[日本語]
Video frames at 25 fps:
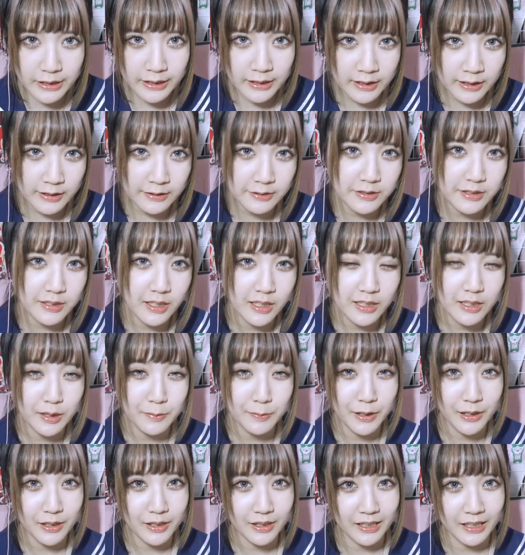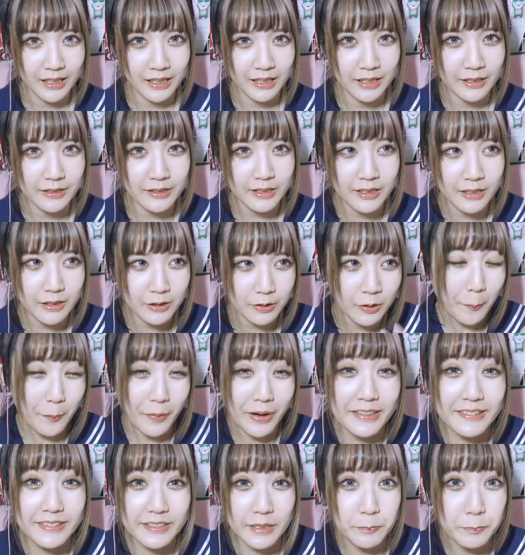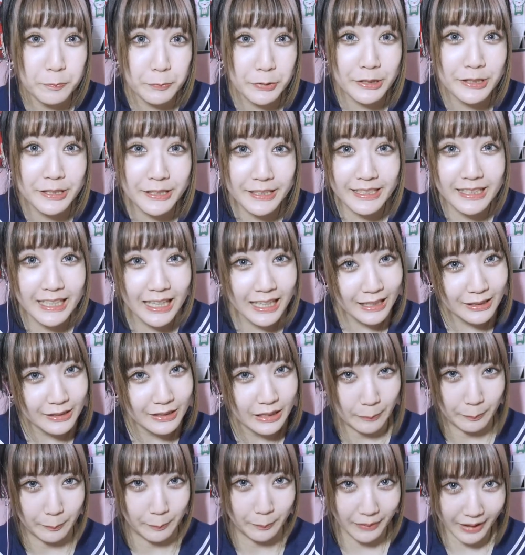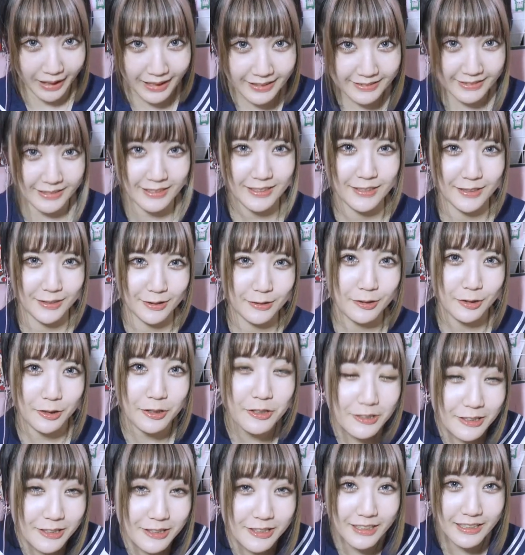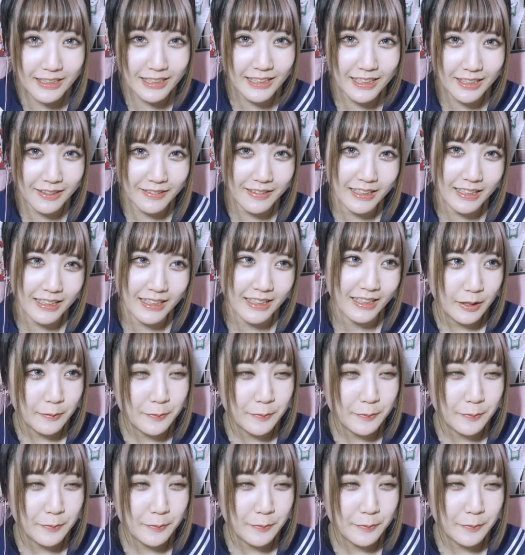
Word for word: 日リリースされたばっかでやったんだけど、マジで VR がマジですごい、本当に可愛い。